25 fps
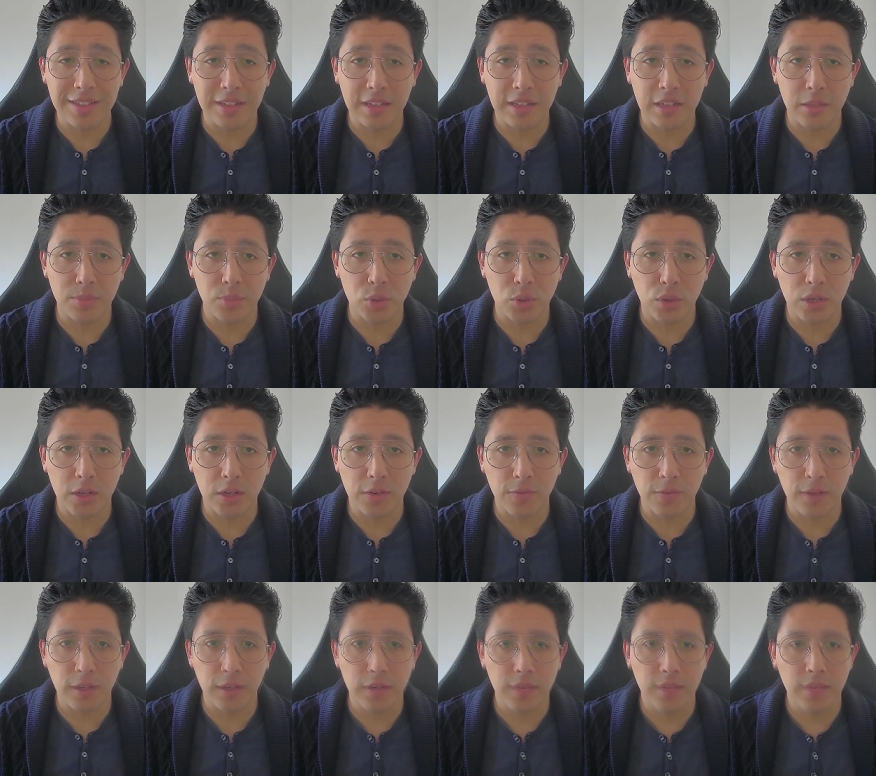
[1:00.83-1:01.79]

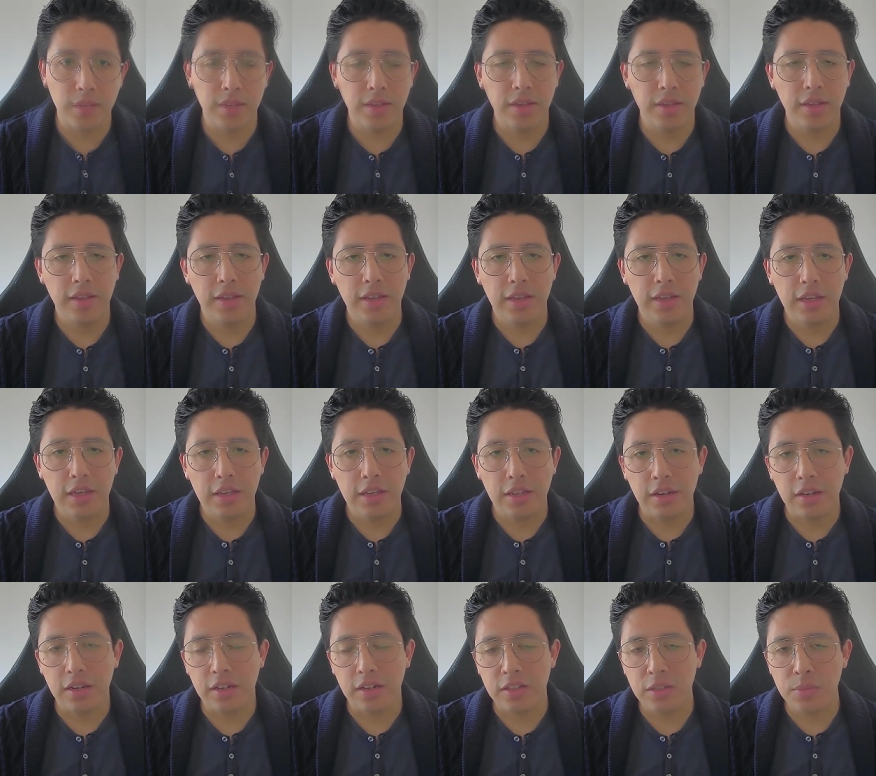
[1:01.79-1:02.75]
criptografía.
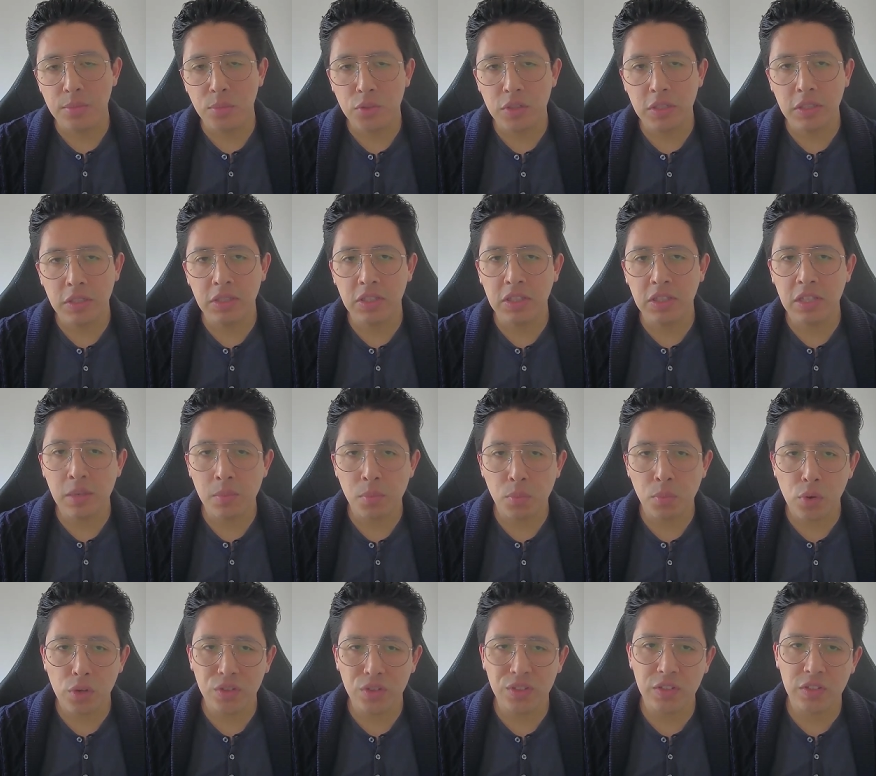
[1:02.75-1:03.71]
Regresemos en el
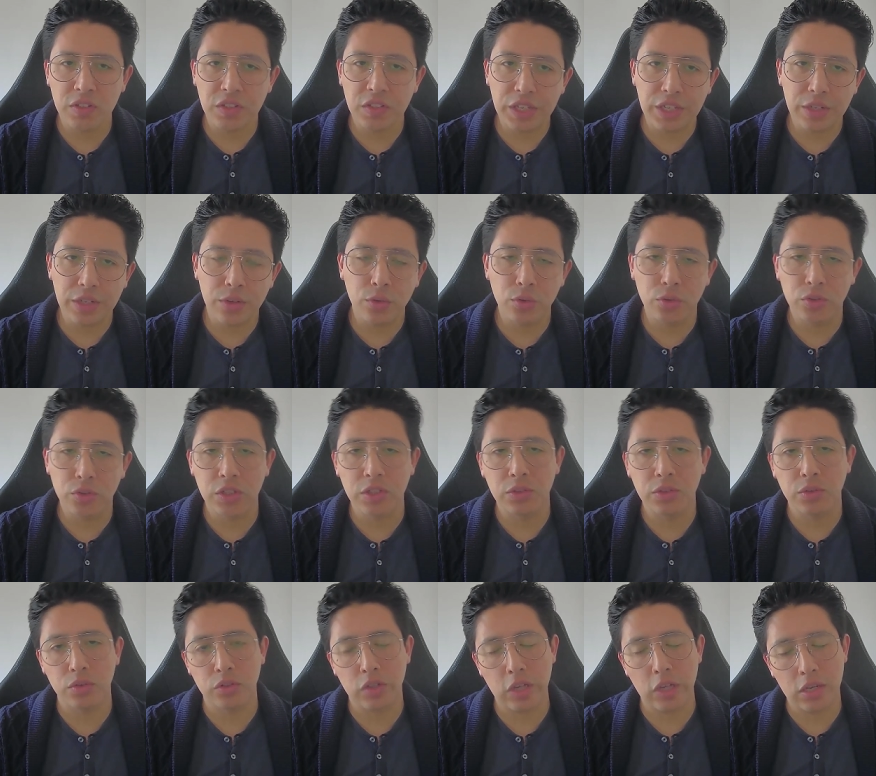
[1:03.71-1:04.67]
tiempo hace 100 o
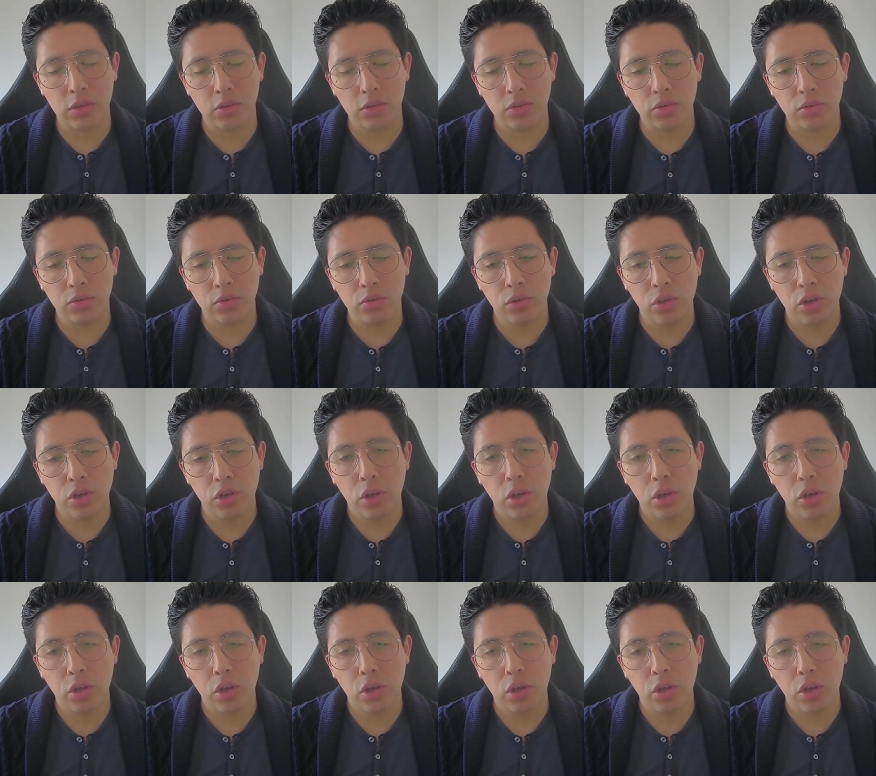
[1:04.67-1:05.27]
200 años,